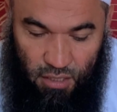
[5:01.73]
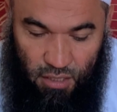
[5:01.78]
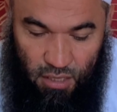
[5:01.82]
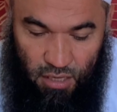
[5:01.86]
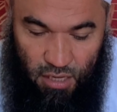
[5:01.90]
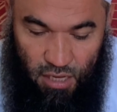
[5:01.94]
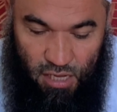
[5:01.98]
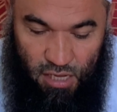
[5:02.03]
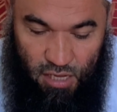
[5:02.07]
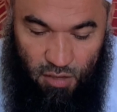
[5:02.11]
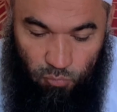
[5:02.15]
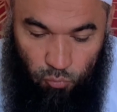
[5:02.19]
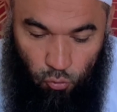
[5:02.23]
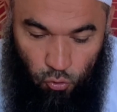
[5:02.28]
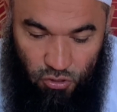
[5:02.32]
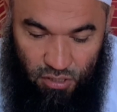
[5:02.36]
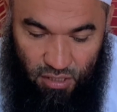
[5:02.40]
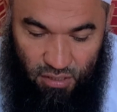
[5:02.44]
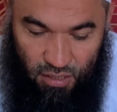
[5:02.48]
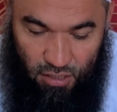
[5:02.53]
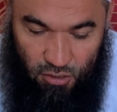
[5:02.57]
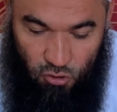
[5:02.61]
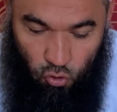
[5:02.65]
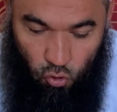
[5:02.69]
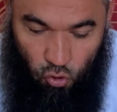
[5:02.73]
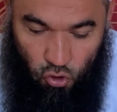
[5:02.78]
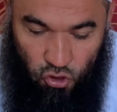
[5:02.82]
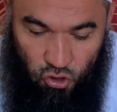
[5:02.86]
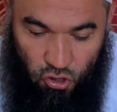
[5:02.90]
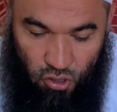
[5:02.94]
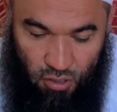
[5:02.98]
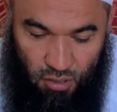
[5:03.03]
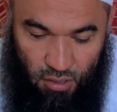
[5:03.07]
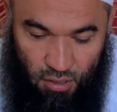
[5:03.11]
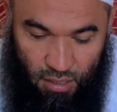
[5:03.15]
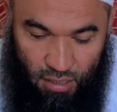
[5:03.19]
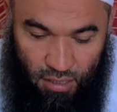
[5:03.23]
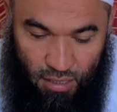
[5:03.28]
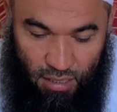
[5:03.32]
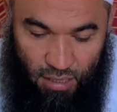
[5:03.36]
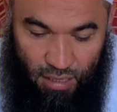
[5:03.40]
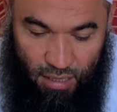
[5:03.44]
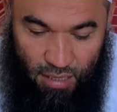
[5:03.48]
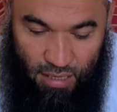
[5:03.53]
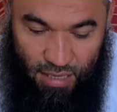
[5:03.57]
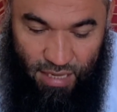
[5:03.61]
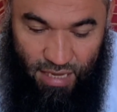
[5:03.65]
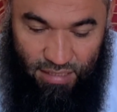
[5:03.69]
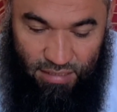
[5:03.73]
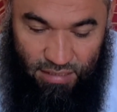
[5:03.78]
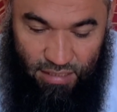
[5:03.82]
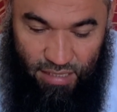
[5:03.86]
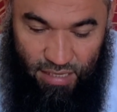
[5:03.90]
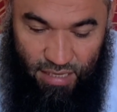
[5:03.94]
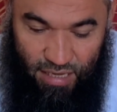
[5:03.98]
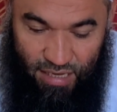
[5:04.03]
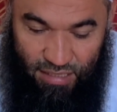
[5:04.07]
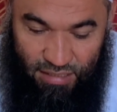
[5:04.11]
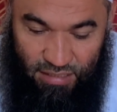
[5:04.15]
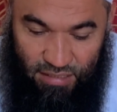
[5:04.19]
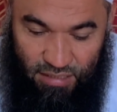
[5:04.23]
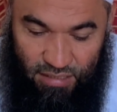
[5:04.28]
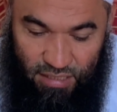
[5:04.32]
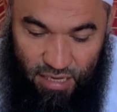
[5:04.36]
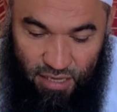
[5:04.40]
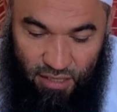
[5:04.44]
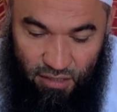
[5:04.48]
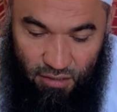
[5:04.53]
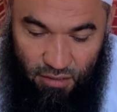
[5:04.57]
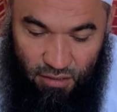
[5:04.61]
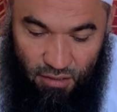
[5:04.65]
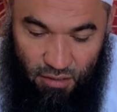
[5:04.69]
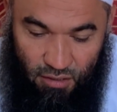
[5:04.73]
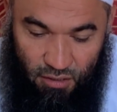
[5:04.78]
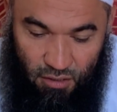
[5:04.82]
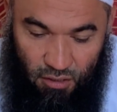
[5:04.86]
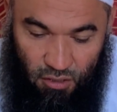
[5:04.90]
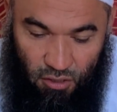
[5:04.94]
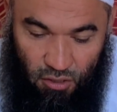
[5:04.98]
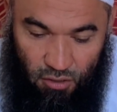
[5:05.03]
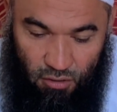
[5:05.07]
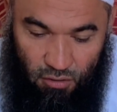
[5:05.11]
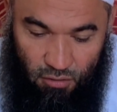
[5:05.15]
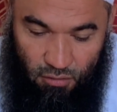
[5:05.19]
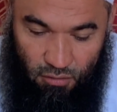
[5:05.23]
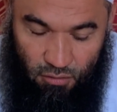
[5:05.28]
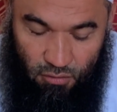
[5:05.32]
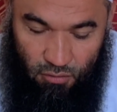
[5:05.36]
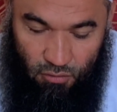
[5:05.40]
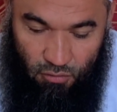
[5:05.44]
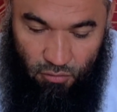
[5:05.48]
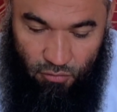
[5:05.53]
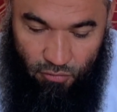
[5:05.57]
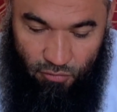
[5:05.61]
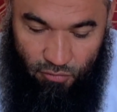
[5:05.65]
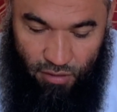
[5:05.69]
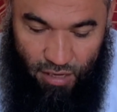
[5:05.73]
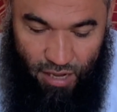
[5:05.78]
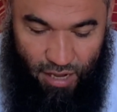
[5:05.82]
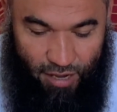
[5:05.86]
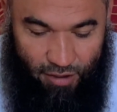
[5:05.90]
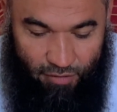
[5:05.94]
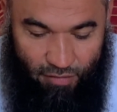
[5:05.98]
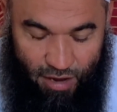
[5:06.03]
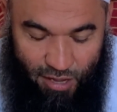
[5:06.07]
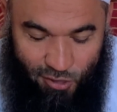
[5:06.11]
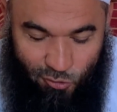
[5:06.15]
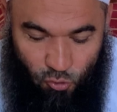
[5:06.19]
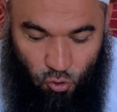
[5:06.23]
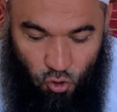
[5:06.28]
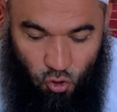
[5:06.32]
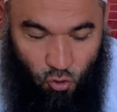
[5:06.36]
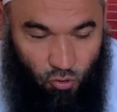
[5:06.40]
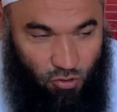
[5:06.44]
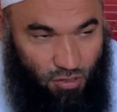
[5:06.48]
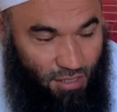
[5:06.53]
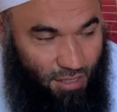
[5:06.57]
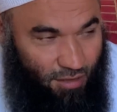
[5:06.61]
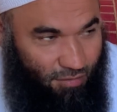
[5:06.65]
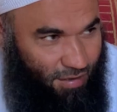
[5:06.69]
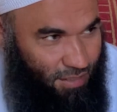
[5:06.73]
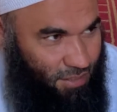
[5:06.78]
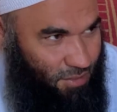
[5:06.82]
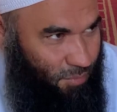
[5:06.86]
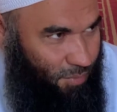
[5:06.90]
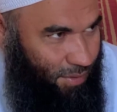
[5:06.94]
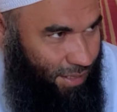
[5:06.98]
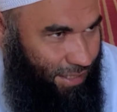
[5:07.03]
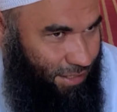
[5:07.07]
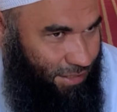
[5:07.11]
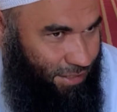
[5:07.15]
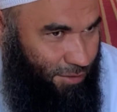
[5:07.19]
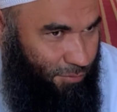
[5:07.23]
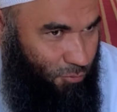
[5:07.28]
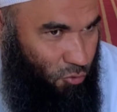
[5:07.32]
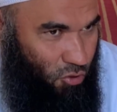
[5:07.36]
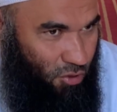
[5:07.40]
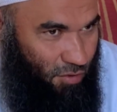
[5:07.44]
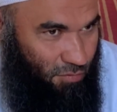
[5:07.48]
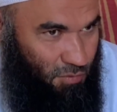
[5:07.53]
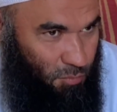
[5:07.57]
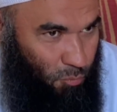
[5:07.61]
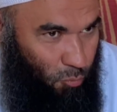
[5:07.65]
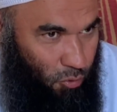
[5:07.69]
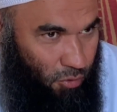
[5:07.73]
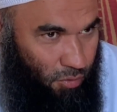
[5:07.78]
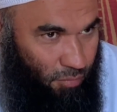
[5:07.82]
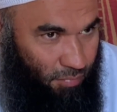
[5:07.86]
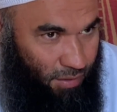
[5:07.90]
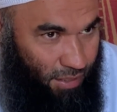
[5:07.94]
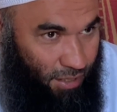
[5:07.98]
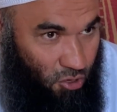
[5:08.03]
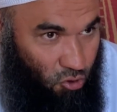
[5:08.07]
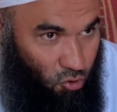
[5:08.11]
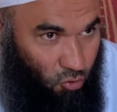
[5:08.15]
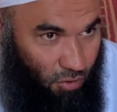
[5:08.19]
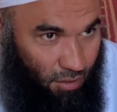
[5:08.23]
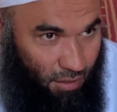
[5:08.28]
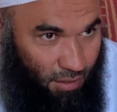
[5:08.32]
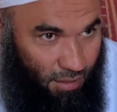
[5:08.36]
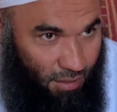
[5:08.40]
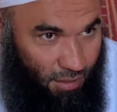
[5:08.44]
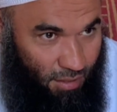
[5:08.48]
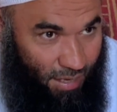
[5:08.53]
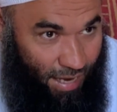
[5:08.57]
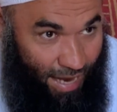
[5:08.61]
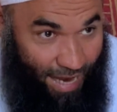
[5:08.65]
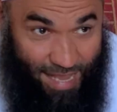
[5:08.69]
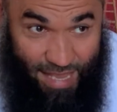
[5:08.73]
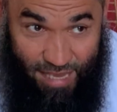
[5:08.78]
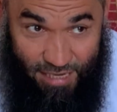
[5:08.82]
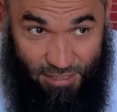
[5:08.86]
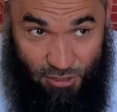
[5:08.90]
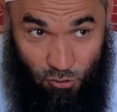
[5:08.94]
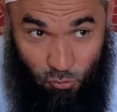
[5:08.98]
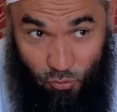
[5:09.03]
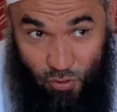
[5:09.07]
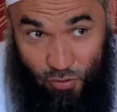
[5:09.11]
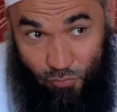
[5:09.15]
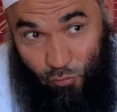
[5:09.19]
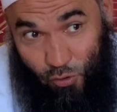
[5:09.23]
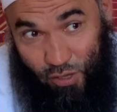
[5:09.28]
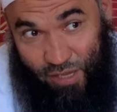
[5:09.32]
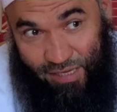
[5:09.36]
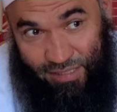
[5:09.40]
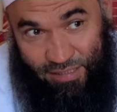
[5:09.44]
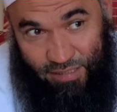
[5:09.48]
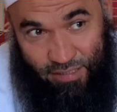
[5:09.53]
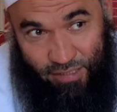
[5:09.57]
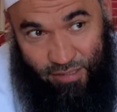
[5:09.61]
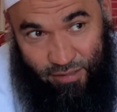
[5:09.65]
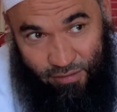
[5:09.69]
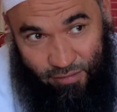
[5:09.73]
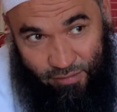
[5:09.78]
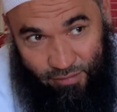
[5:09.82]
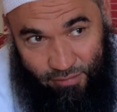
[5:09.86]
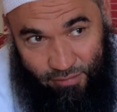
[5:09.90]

или будь это дочь, если есть сын, как говорят ученые, давайте Мирас немножко вспомним. Хорошо. А если у него есть сын?